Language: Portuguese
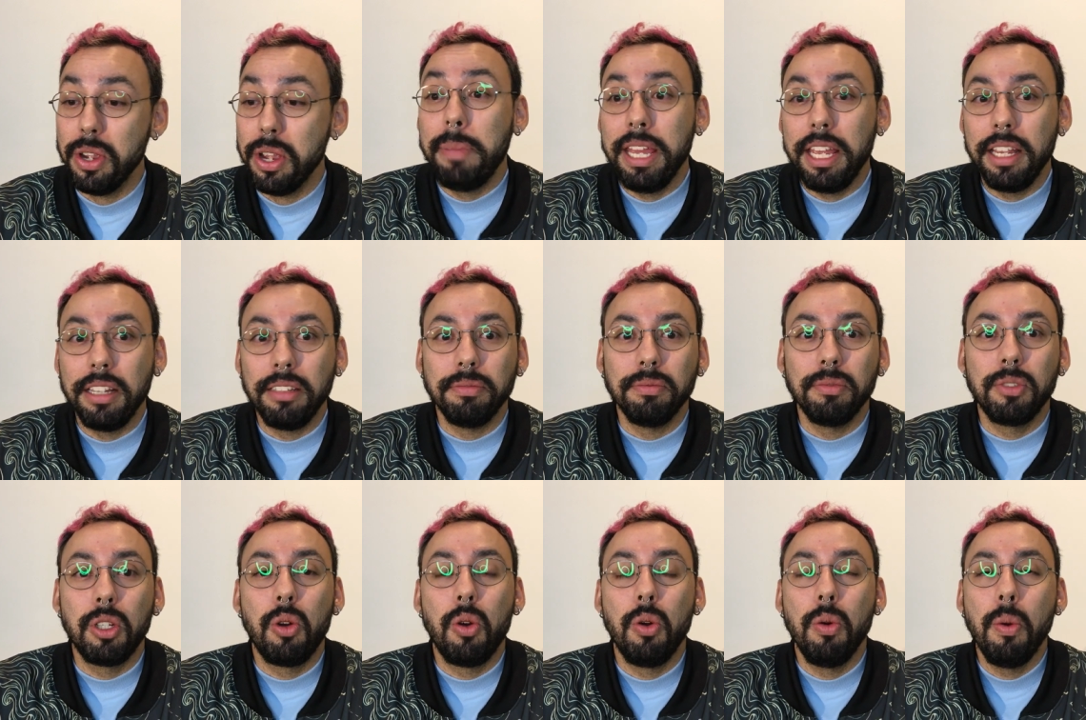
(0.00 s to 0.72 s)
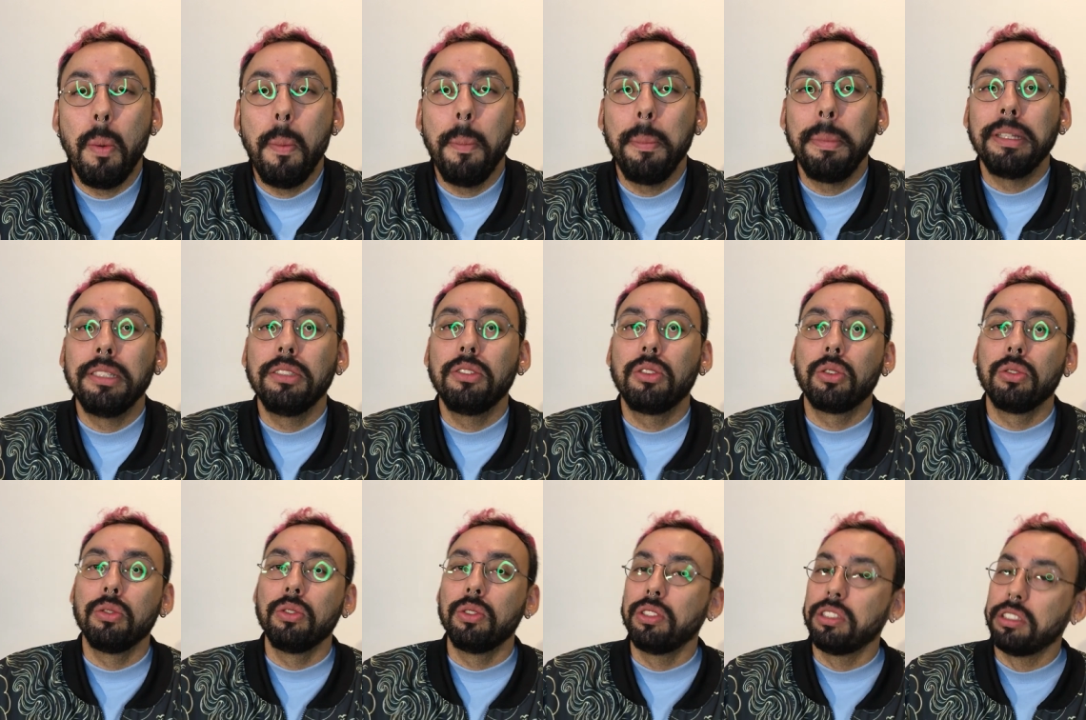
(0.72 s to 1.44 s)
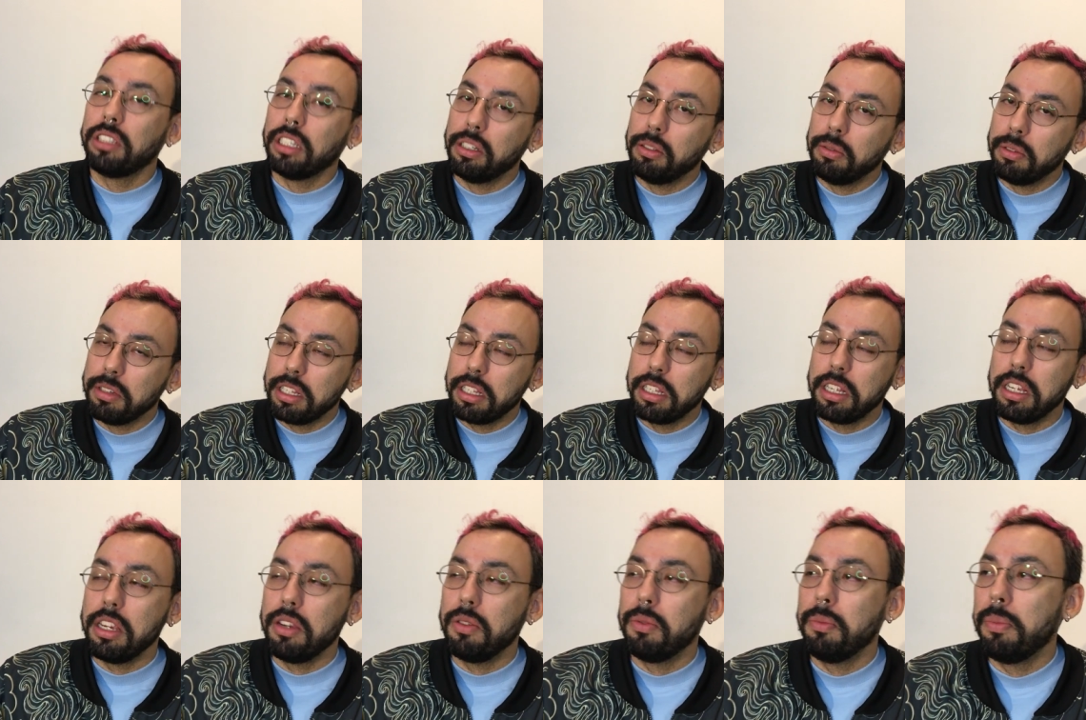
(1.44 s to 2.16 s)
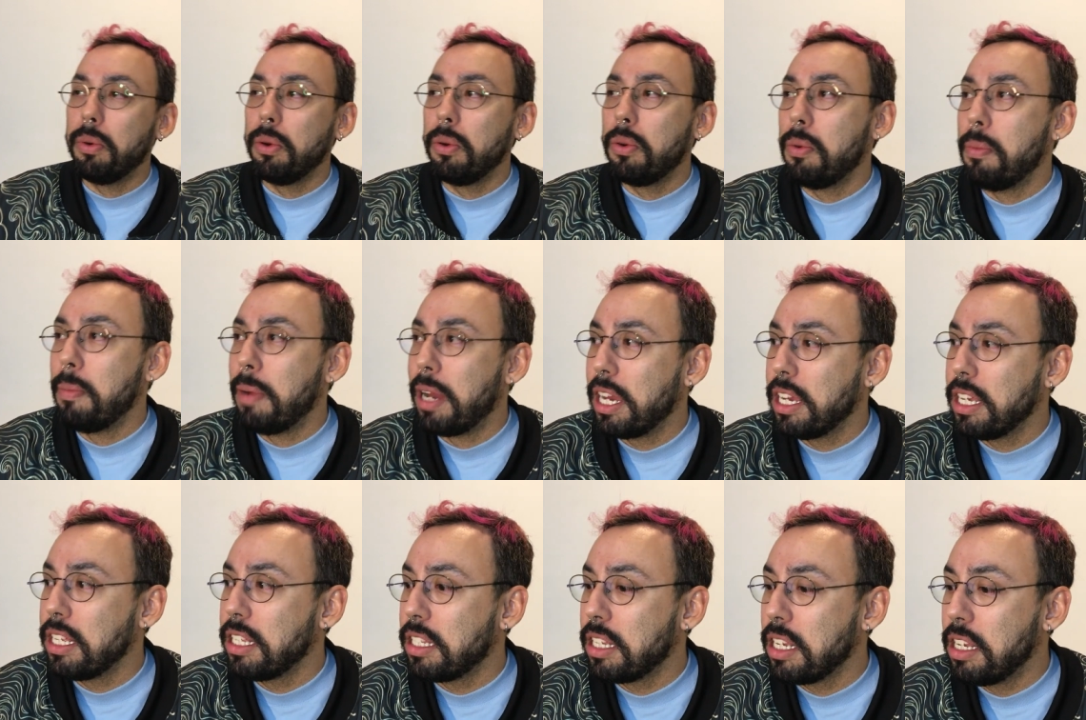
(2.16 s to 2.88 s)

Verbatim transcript: Bem, como uma introdução assim, um pouco mais,